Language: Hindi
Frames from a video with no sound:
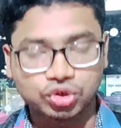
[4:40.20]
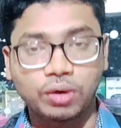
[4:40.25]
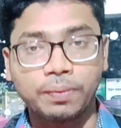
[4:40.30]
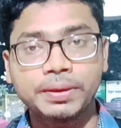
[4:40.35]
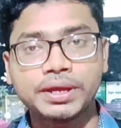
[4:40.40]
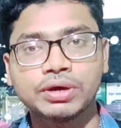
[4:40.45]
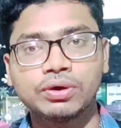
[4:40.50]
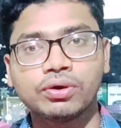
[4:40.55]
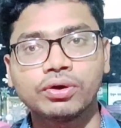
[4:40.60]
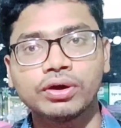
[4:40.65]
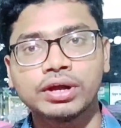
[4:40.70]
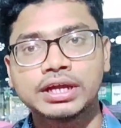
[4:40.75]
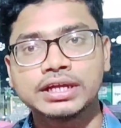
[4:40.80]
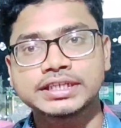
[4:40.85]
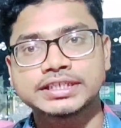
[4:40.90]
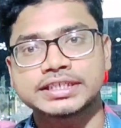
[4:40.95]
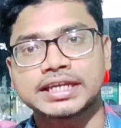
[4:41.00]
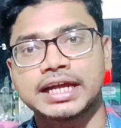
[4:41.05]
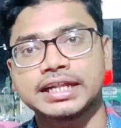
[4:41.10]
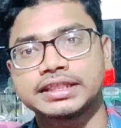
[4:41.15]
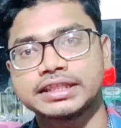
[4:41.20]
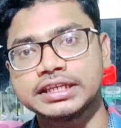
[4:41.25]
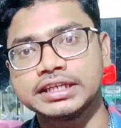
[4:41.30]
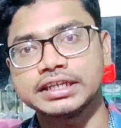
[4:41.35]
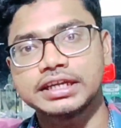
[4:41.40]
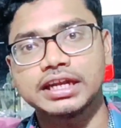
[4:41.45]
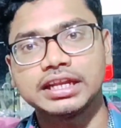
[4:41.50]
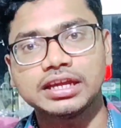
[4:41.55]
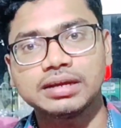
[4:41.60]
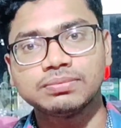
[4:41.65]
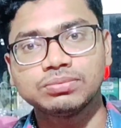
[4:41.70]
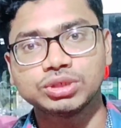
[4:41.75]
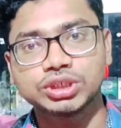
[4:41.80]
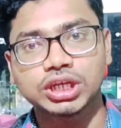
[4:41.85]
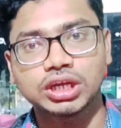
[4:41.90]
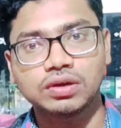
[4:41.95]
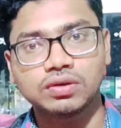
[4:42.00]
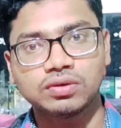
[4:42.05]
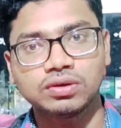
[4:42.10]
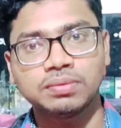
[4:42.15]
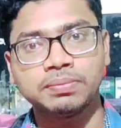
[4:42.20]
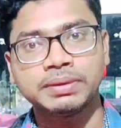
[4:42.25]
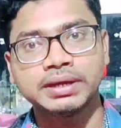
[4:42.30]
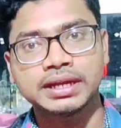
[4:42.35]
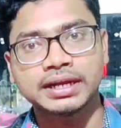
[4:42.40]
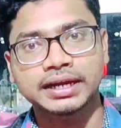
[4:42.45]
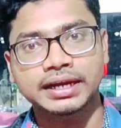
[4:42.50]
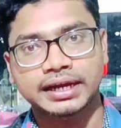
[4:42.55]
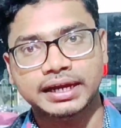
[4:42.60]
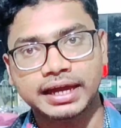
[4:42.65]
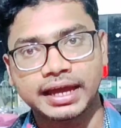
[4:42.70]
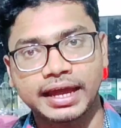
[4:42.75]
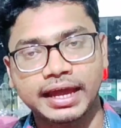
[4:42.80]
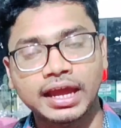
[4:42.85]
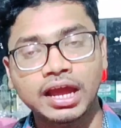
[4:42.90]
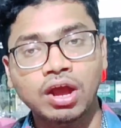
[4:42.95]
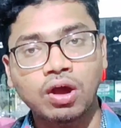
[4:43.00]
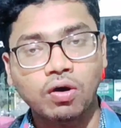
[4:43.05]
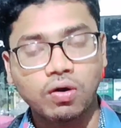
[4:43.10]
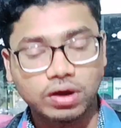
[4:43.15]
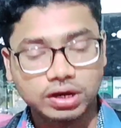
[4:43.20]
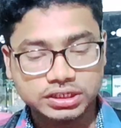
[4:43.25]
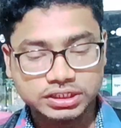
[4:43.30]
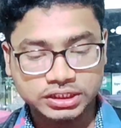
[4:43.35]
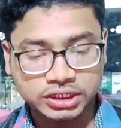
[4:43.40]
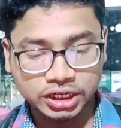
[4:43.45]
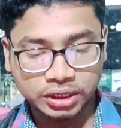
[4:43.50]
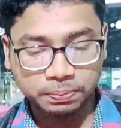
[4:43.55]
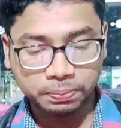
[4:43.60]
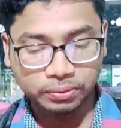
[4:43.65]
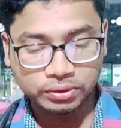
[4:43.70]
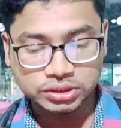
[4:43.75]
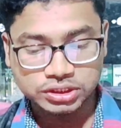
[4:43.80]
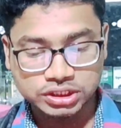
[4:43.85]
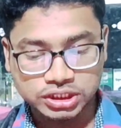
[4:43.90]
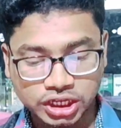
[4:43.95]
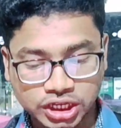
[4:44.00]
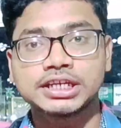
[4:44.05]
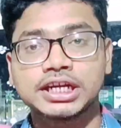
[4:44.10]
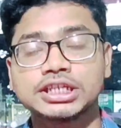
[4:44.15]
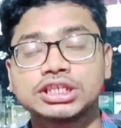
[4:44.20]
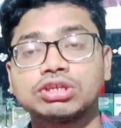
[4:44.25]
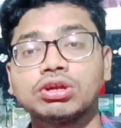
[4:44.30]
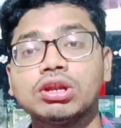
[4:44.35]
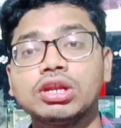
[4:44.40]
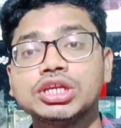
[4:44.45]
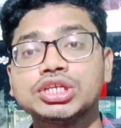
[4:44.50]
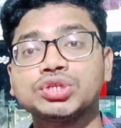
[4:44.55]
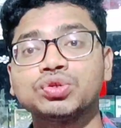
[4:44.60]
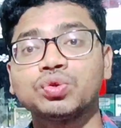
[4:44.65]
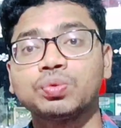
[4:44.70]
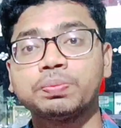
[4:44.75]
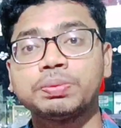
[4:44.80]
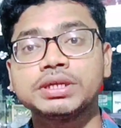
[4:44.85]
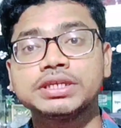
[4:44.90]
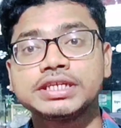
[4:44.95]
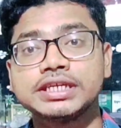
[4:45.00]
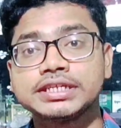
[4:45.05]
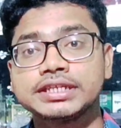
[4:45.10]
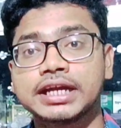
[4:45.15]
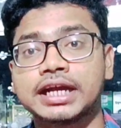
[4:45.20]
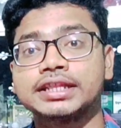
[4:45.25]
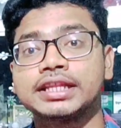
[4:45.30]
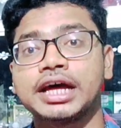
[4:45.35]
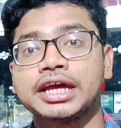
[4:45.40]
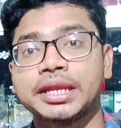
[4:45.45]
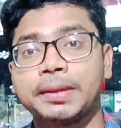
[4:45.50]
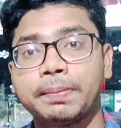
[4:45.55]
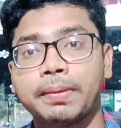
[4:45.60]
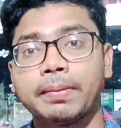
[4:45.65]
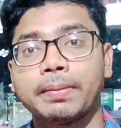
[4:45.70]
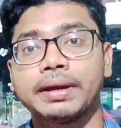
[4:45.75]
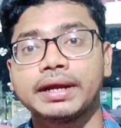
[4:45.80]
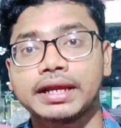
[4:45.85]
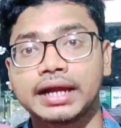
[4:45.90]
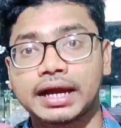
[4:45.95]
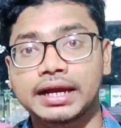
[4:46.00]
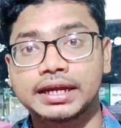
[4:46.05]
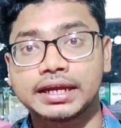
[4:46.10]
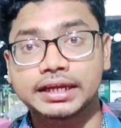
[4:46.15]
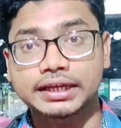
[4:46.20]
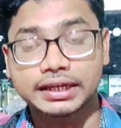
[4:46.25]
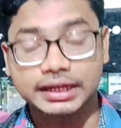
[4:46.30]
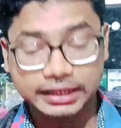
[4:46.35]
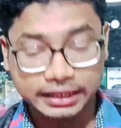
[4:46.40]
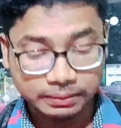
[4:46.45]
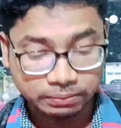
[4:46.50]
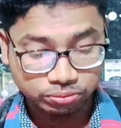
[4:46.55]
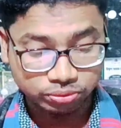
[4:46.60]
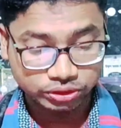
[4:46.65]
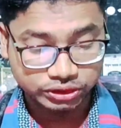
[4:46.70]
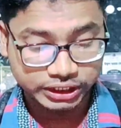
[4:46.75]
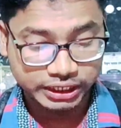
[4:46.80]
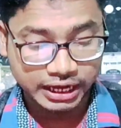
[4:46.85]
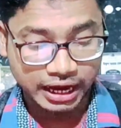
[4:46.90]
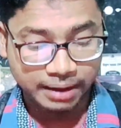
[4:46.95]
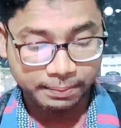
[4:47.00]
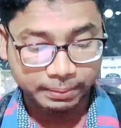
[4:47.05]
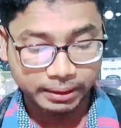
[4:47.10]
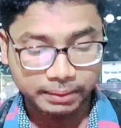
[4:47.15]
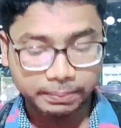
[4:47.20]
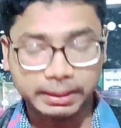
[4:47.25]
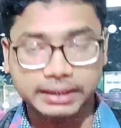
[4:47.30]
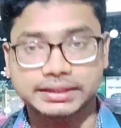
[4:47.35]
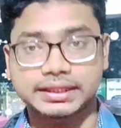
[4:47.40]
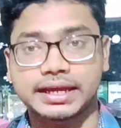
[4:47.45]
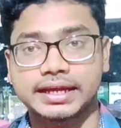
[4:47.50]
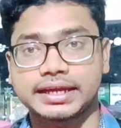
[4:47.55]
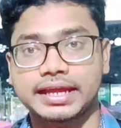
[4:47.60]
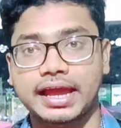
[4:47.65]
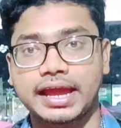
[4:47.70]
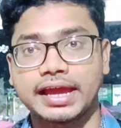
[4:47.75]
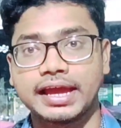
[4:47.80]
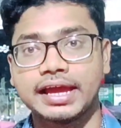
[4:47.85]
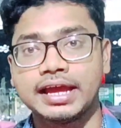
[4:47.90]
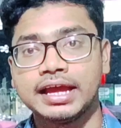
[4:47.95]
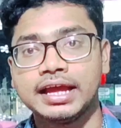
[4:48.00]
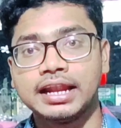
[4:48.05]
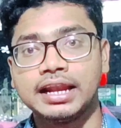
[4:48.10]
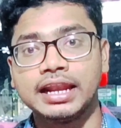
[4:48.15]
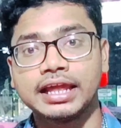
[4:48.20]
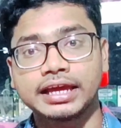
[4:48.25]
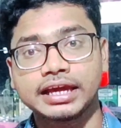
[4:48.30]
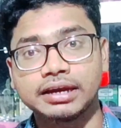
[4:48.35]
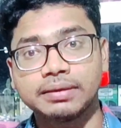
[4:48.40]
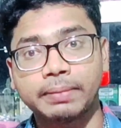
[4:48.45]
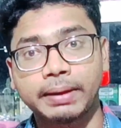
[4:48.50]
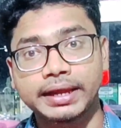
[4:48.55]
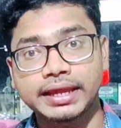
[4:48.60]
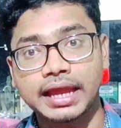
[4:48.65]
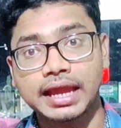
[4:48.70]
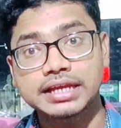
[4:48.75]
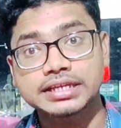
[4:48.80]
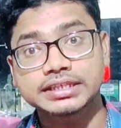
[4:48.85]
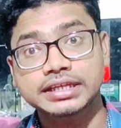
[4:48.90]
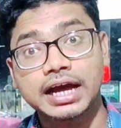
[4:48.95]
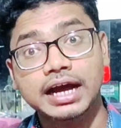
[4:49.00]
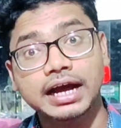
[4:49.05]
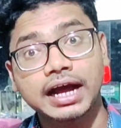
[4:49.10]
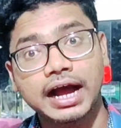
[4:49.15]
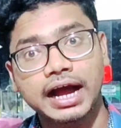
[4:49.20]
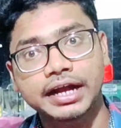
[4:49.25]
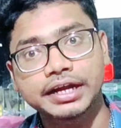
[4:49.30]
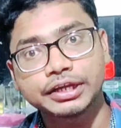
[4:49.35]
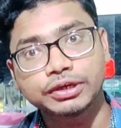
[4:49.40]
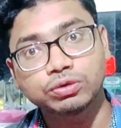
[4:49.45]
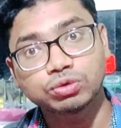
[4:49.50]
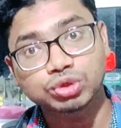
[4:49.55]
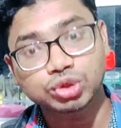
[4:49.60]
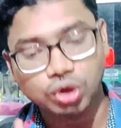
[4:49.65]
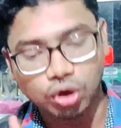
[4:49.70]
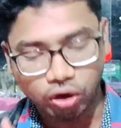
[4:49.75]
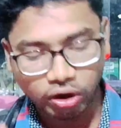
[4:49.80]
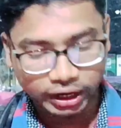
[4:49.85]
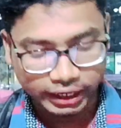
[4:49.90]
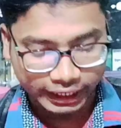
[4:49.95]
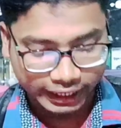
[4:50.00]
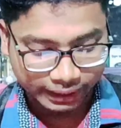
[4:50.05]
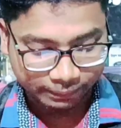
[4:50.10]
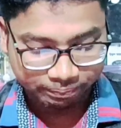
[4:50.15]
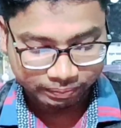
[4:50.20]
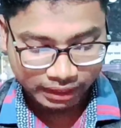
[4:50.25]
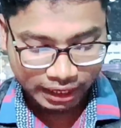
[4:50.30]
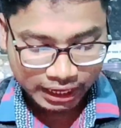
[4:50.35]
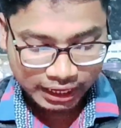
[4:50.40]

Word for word: जो भी हो सात दिन के लिए मुझे लोन मिल रहा है और सिर्फ और सिर्फ छेचल्लिस रुपीज़ ही ज़्यादा रिपेमेंट करने के लिए मुझे यहाँ पर बताया गया है लेकिन भैया इसका कहानी कुछ और है